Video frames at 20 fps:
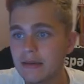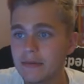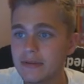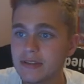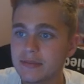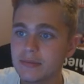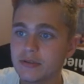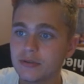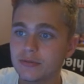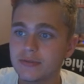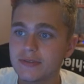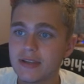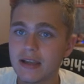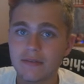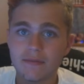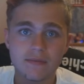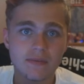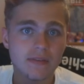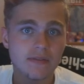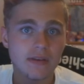kann man zum Beispiel
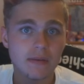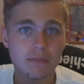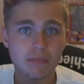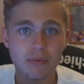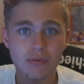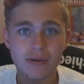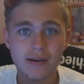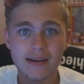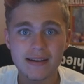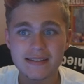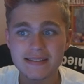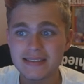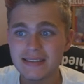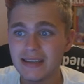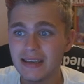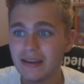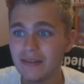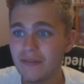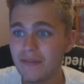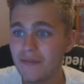sagen, wir wären
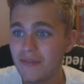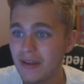Pokalsieger.